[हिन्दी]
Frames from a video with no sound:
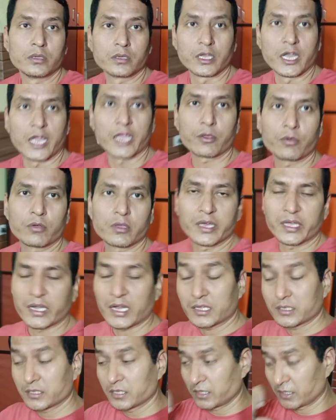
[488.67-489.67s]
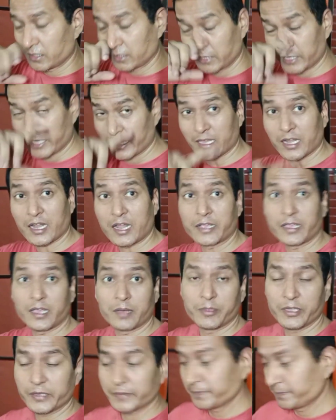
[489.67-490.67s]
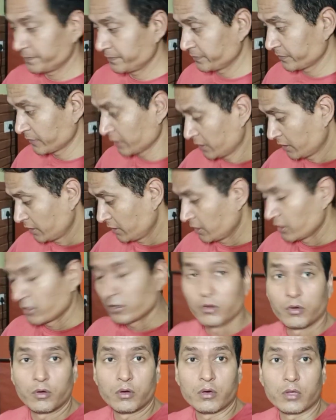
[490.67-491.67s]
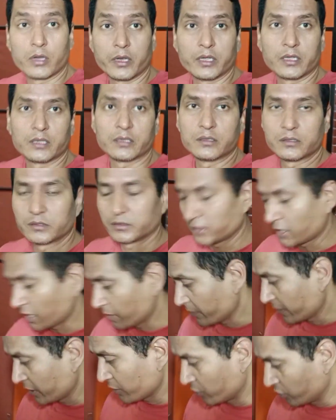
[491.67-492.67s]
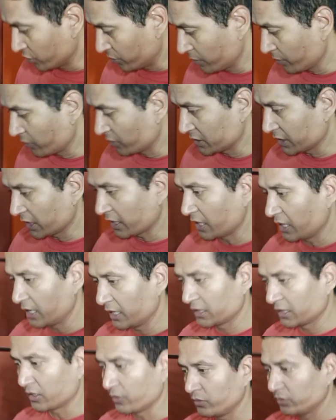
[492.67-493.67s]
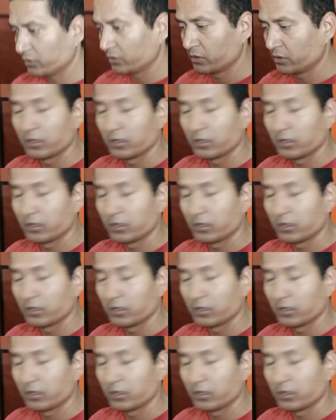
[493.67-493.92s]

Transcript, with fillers: गाय को गगरास देकर आ गया मैं और अब मैं खुद भी भोजन कर लेता हूँ